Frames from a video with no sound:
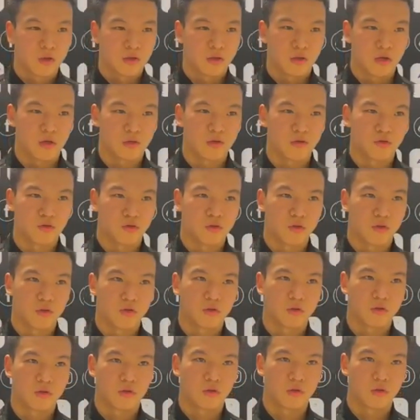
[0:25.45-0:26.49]
第二局、
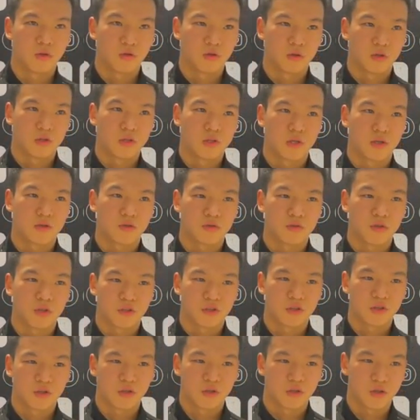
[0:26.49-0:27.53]
第三局也
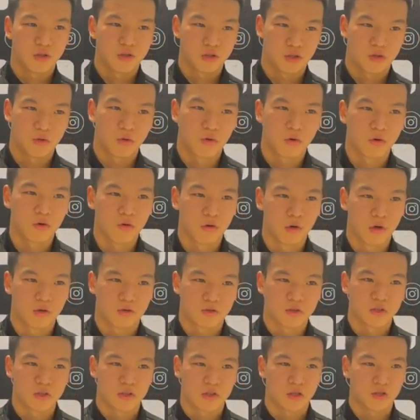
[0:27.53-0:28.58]
是一直落后，然后
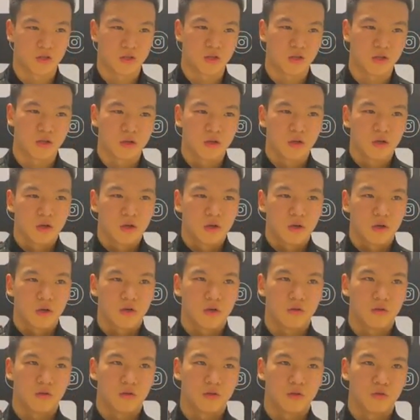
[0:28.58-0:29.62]
自己但是
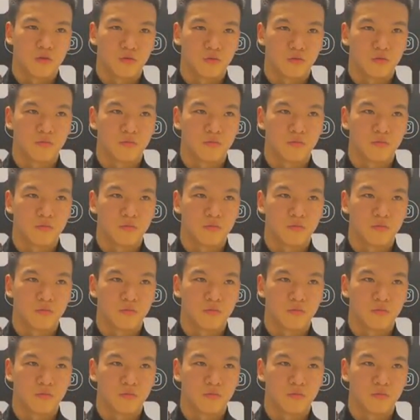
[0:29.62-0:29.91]
靠的那种。